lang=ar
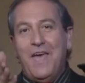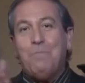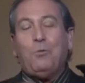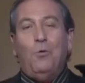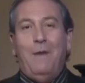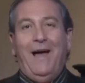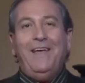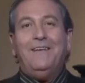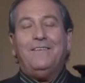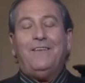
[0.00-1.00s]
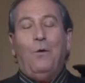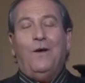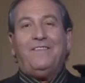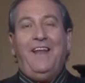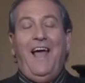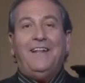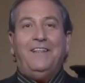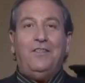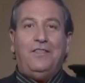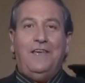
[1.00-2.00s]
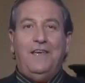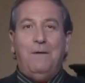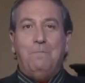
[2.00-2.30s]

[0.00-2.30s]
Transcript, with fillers: ابقوا معي سأواصل حديثي